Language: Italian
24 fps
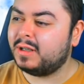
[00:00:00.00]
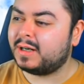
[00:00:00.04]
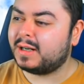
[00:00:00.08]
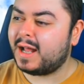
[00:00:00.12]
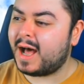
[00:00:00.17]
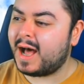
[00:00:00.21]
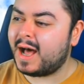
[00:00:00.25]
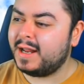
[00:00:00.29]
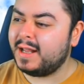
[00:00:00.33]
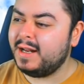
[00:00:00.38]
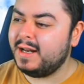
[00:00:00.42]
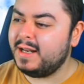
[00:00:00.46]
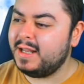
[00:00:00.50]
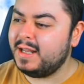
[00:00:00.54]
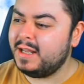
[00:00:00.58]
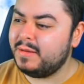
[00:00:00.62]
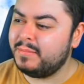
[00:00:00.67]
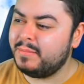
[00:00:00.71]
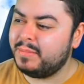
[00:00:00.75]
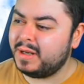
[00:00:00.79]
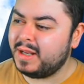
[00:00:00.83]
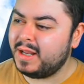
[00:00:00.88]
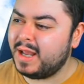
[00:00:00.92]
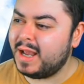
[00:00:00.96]
rari
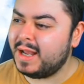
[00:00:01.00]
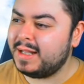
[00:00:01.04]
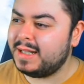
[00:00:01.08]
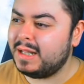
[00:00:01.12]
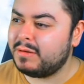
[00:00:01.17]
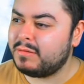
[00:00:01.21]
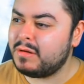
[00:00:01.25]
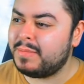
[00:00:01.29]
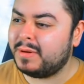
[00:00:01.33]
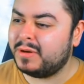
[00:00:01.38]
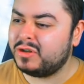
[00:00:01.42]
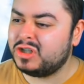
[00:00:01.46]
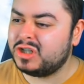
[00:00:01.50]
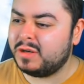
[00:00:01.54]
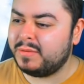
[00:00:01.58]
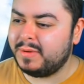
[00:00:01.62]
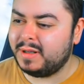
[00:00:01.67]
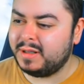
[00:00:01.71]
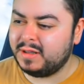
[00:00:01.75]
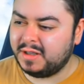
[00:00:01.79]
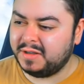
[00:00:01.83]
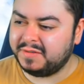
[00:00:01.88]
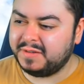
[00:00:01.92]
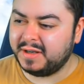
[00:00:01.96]
libri ed
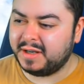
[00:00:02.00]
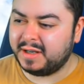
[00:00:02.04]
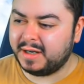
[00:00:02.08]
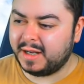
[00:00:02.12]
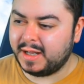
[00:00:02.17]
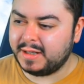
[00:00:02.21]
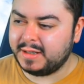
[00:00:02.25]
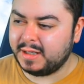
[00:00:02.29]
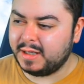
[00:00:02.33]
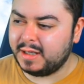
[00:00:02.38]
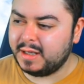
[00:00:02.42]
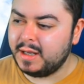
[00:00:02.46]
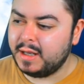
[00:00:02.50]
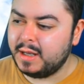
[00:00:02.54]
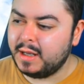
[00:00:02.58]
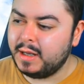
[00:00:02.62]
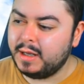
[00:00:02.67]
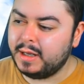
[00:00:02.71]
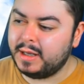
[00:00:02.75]
equipaggiamenti segreti.